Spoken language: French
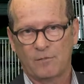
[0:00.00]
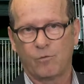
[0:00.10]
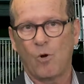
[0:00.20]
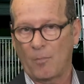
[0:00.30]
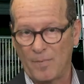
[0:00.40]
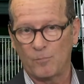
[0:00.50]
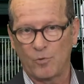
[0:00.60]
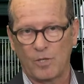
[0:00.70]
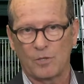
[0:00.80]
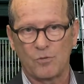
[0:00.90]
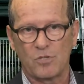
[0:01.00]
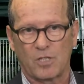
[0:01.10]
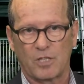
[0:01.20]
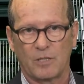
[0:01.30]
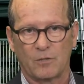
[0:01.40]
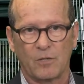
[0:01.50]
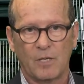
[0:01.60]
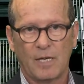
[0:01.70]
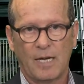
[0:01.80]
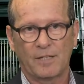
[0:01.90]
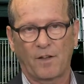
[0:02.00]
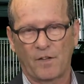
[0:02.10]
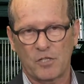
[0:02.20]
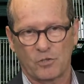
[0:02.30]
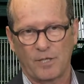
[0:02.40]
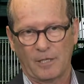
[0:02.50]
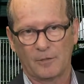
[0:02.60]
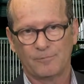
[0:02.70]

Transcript: voire même de l'industrie internationale